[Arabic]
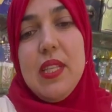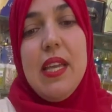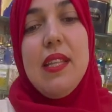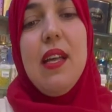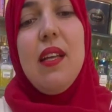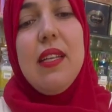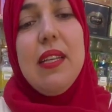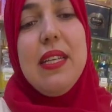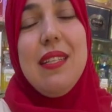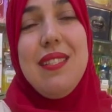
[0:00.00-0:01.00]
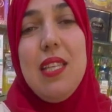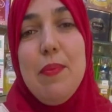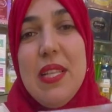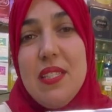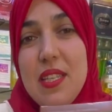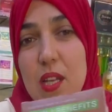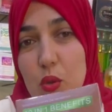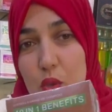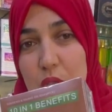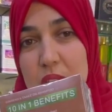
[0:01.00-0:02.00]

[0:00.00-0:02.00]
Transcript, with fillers: هذا الاستعمال ديالو